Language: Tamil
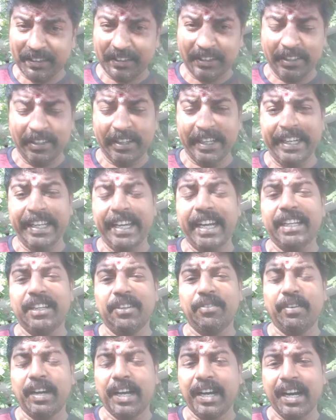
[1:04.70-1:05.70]
சக்தியும் ரெடி
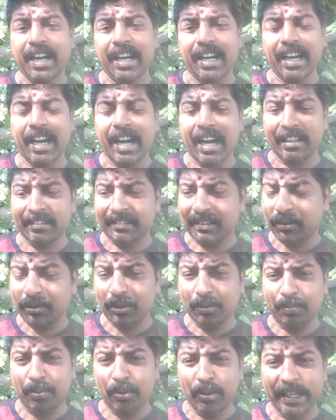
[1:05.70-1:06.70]
ஆகிட்டு வர்றாங்க ஆசா
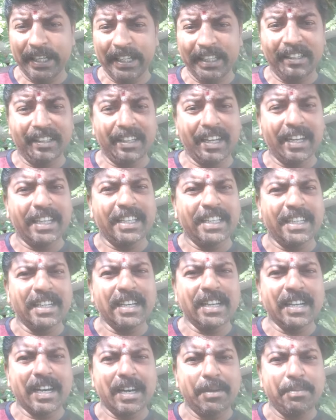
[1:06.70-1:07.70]
வந்து பூ கட்டிகிட்டு இருக்காங்க
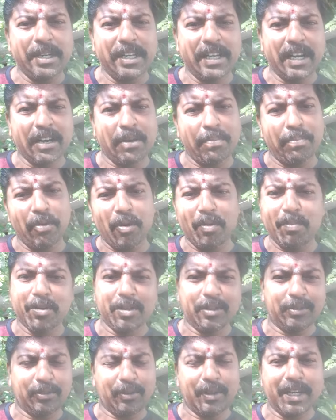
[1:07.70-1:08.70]
எங்கே கிளம்பிட்டாங்க
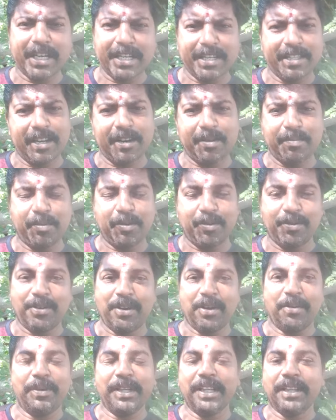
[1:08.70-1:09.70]
போகும்போது சொல்லிட்டு தானே
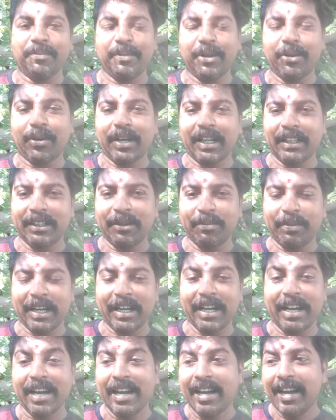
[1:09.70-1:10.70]
போகணும் அப்படிங்கிற மாதிரி
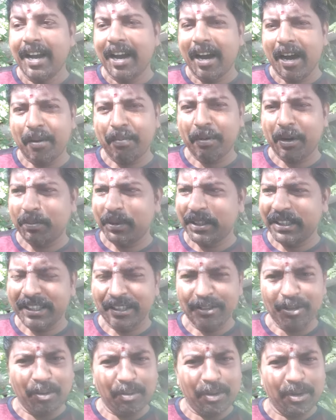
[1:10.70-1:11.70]
உட்காந்துருப்பாங்க அப்புறம் வந்து
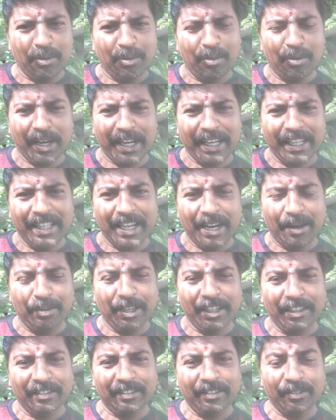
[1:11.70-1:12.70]
ஏதோ ஒன்று குறையுது
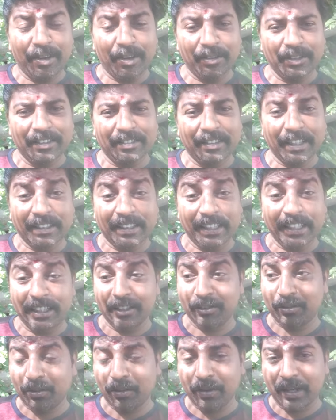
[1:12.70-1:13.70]
அப்படின்ட்டு சிவா வந்து சக்தி
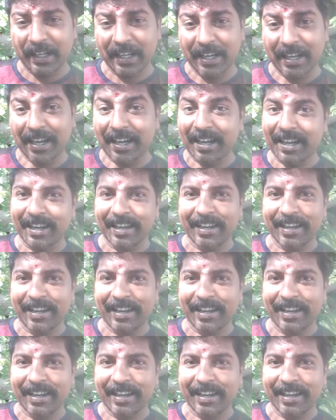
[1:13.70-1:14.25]
கிட்ட சொல்லுவார் ஆ